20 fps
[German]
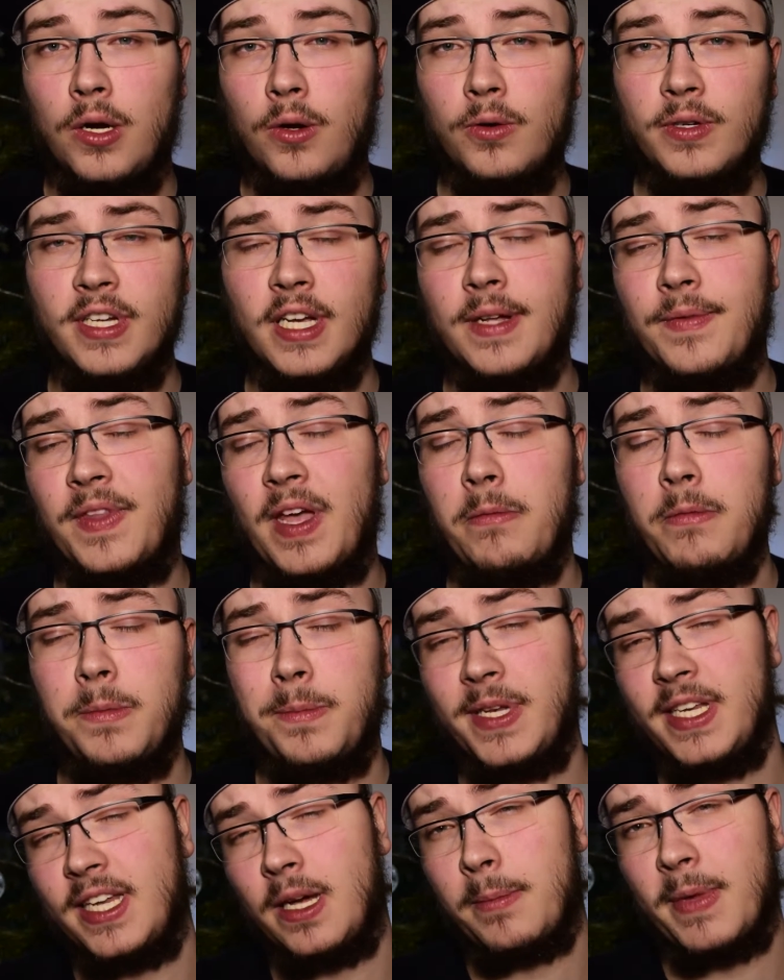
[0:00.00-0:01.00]
Und ja,
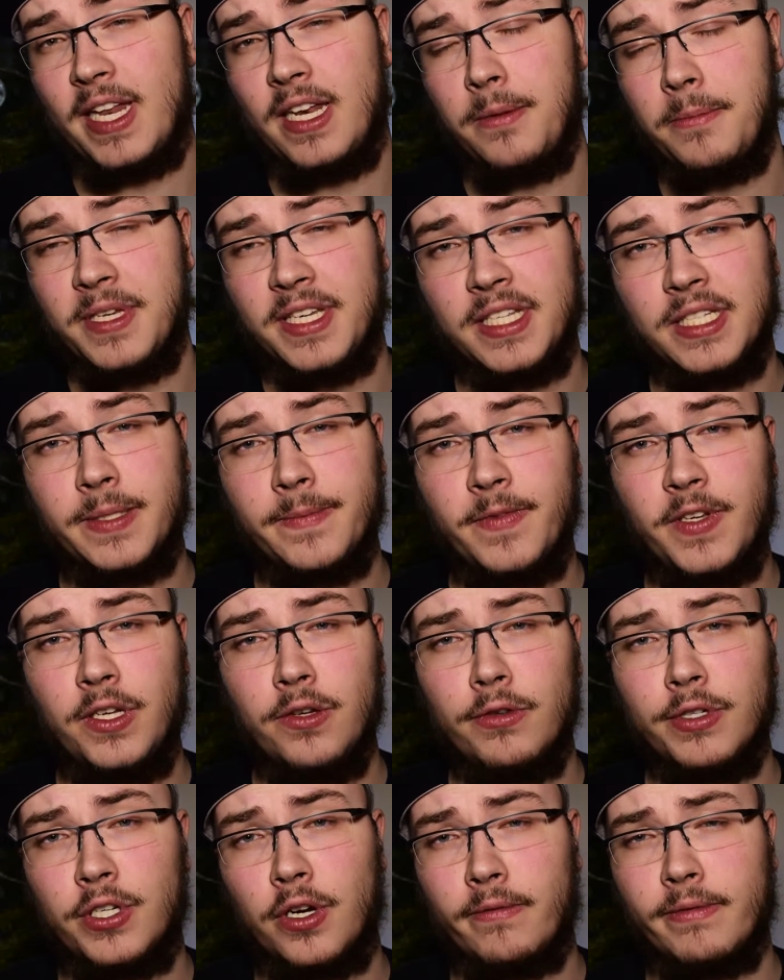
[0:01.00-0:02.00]
damit bin ich am Ende mit diesem
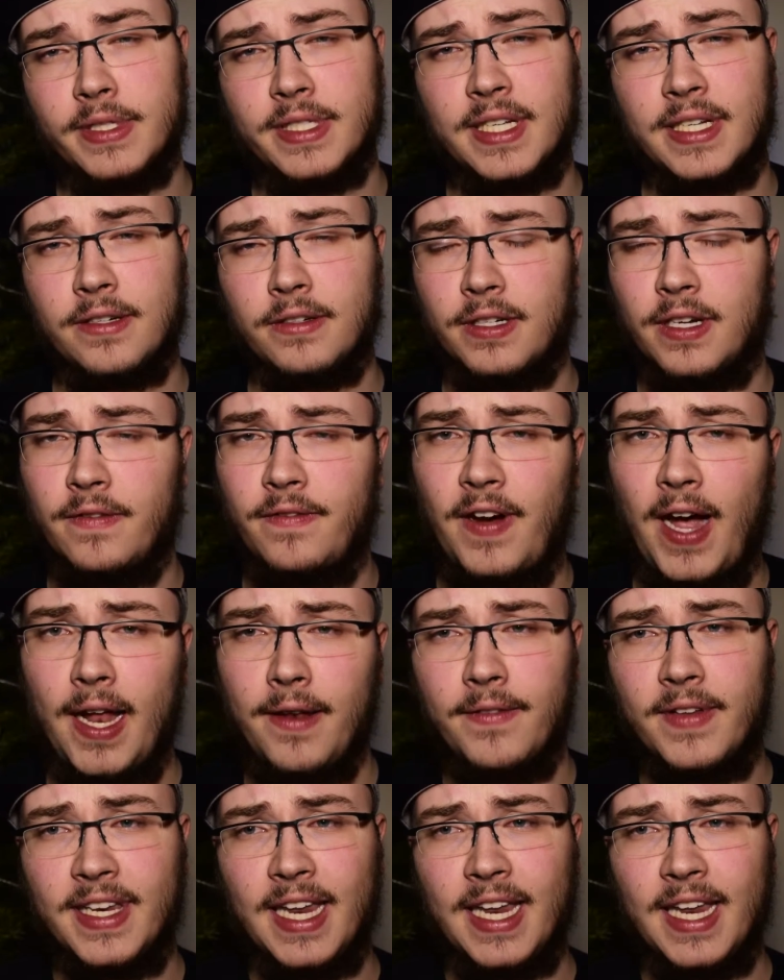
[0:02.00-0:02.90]
Video. Ich hoffe, es hat euch gefallen.